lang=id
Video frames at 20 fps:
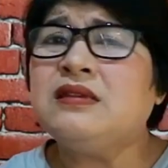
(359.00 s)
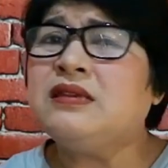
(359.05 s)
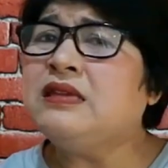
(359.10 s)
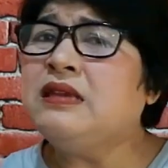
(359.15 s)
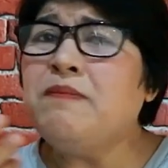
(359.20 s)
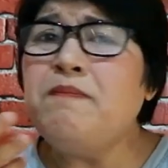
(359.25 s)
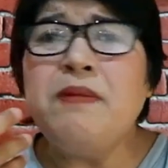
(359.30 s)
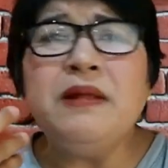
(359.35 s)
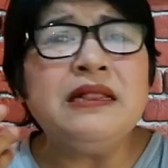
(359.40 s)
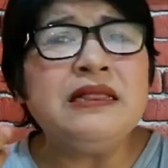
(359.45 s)

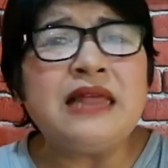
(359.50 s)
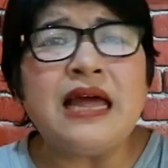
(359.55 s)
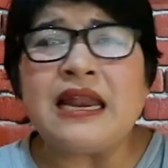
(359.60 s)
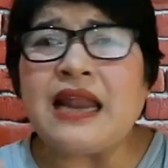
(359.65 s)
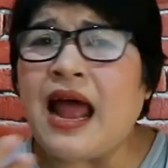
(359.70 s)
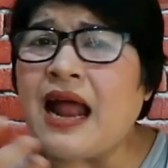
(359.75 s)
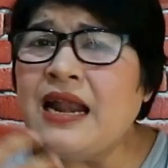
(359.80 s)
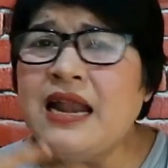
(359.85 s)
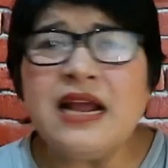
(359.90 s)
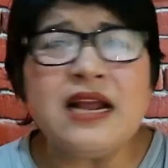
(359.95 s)

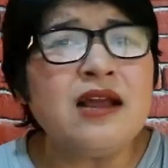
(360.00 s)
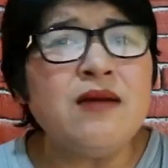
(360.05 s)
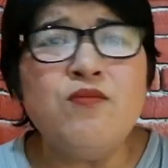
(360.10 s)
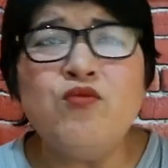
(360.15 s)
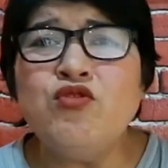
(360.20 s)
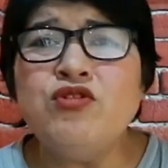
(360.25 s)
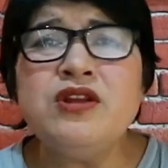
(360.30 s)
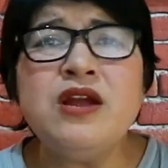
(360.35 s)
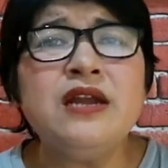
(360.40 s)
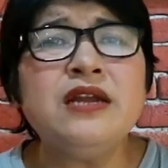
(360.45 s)
Sebentar ada
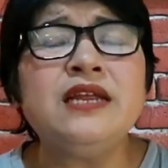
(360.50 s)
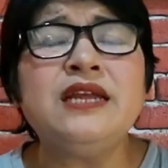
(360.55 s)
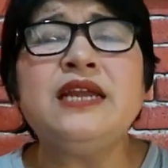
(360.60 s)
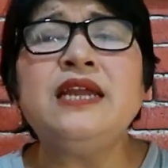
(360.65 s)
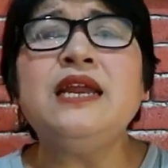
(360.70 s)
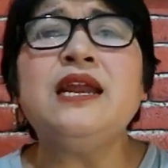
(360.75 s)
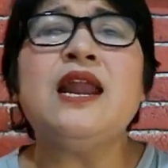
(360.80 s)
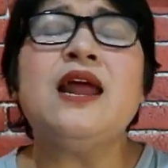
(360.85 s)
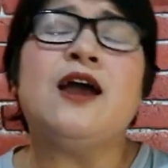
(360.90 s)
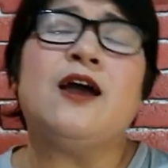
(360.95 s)
kemudian
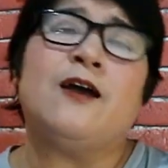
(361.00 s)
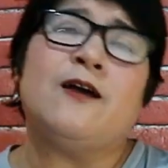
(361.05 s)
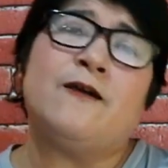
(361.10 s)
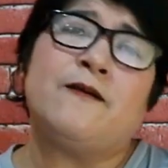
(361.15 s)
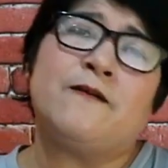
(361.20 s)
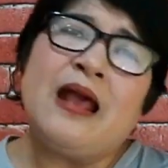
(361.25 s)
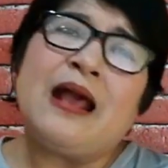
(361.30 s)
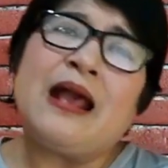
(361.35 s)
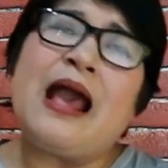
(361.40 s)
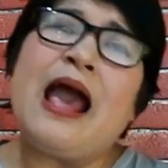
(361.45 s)
hilang.
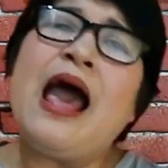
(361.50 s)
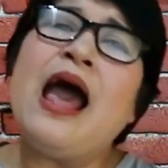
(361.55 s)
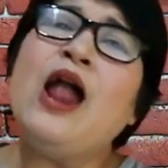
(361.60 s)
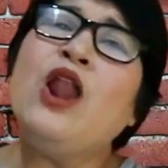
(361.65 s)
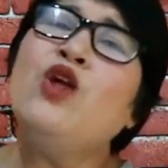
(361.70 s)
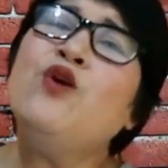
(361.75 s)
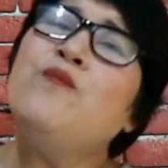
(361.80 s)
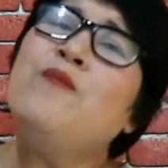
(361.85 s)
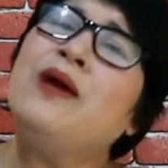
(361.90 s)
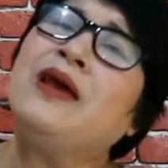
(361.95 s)

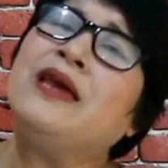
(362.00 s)
Kalau